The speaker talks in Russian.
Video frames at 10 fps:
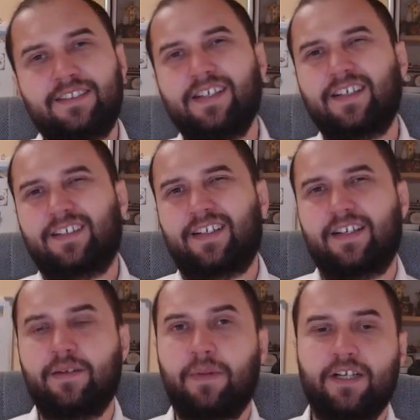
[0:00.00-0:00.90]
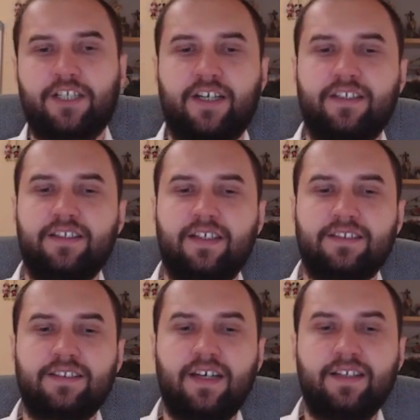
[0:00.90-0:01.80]
некоторые небольшие
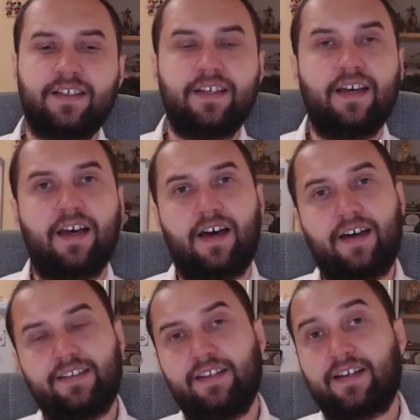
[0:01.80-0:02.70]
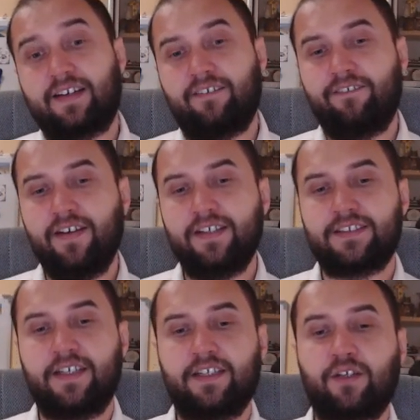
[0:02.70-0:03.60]
недостатки, однако
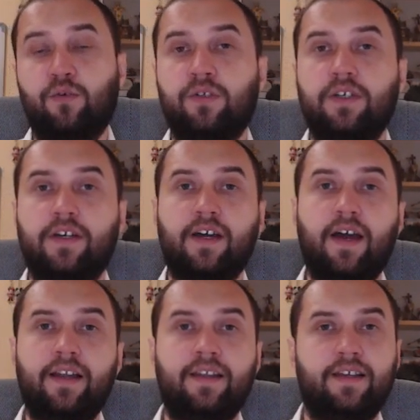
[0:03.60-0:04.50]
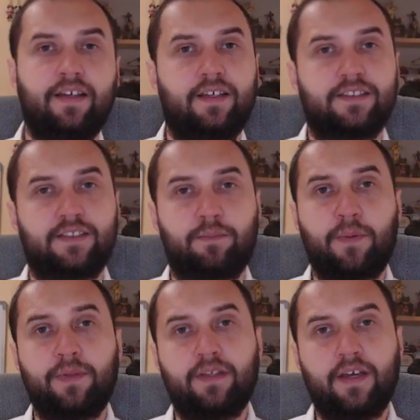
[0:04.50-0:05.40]
FES это уникальная,
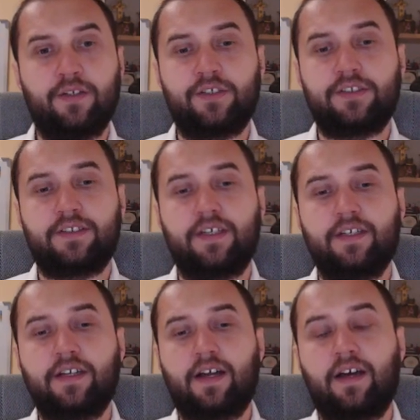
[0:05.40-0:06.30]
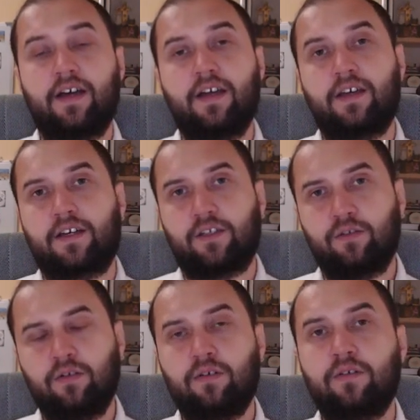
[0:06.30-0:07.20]
запоминающаяся игра,
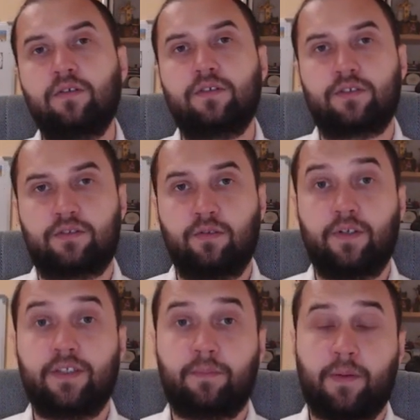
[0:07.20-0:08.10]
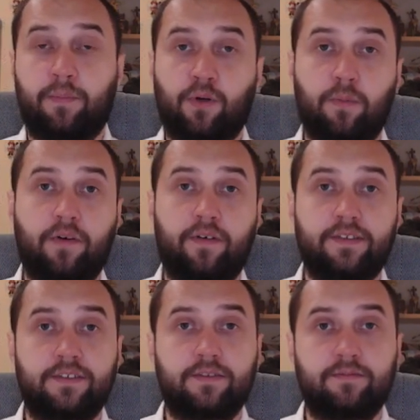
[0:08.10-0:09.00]
которую стоит попробовать.